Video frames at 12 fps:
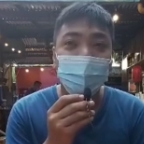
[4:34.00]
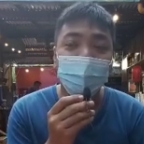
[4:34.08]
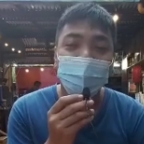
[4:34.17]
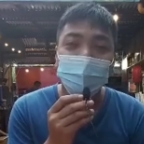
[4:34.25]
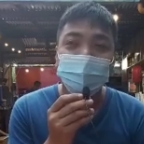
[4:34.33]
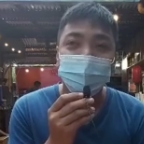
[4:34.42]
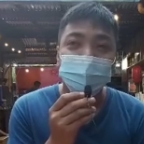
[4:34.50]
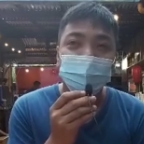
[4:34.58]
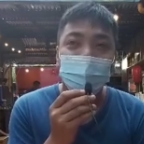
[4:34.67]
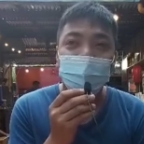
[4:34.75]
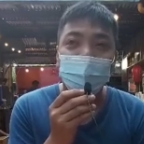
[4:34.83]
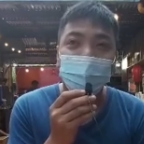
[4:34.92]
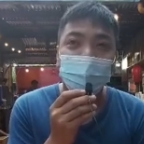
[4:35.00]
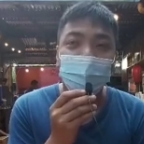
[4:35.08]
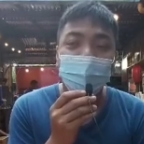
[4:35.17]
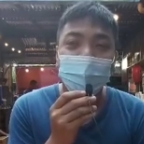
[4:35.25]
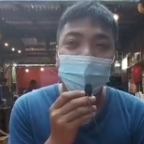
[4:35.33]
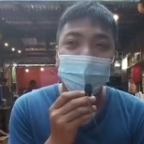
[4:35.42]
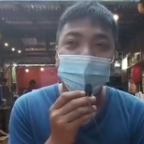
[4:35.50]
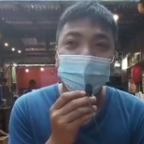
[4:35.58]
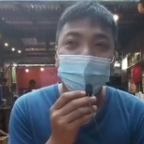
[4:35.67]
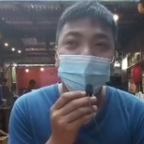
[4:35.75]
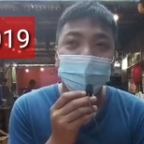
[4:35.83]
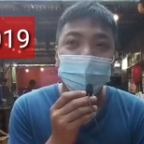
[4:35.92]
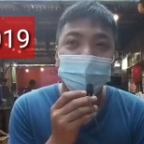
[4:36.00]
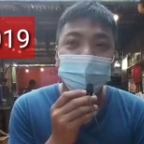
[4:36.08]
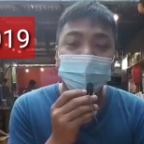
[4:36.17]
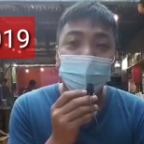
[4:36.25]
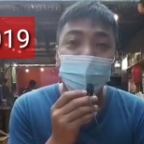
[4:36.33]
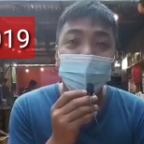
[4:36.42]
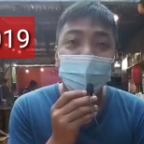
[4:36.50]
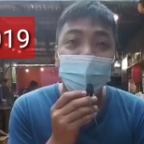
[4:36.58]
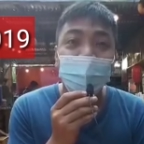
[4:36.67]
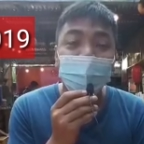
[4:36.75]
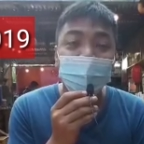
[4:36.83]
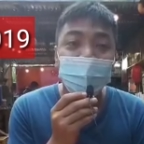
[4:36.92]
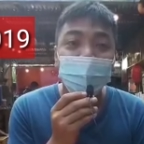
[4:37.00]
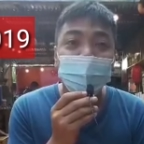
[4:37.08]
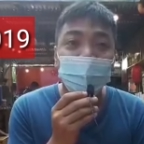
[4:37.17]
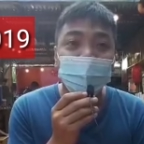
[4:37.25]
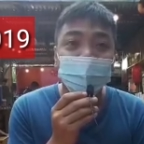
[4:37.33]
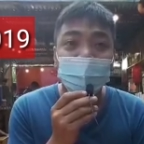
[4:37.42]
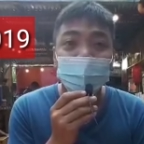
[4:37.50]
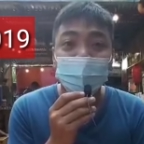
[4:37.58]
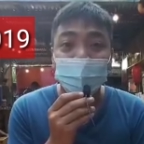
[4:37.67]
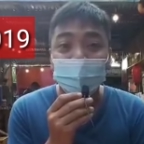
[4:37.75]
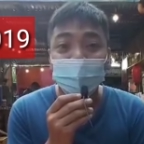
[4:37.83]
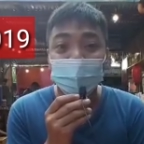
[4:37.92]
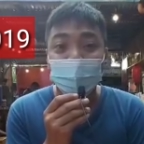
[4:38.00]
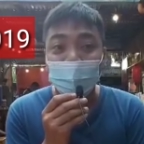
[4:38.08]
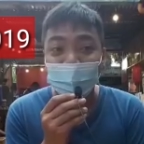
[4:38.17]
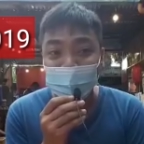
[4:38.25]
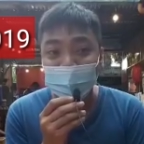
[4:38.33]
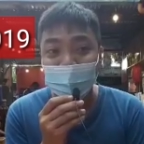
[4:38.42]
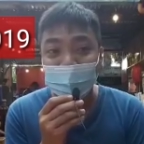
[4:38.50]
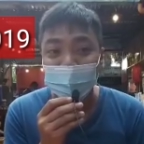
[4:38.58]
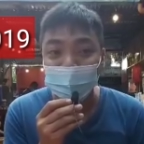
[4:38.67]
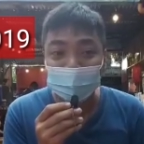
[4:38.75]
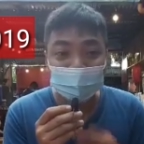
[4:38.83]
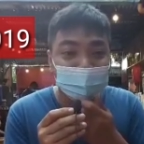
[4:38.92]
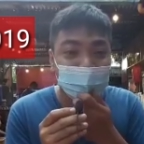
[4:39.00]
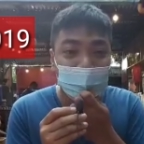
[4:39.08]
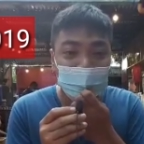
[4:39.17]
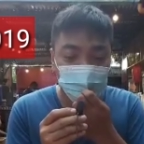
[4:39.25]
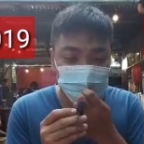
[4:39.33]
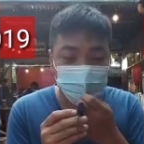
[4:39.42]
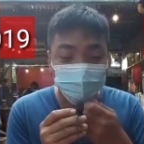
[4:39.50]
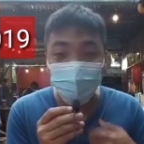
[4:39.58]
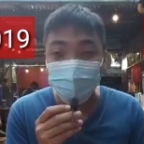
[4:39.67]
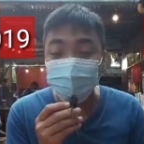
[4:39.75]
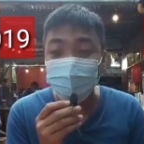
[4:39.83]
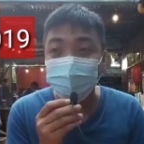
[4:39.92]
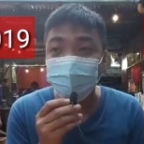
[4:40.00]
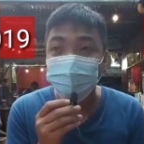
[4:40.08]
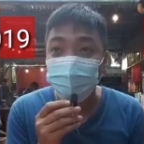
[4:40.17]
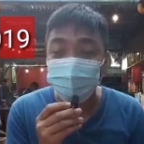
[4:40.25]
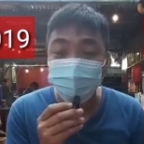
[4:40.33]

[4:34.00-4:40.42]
pala uh, 2019 papuntang 2020. Tapos nag one year kami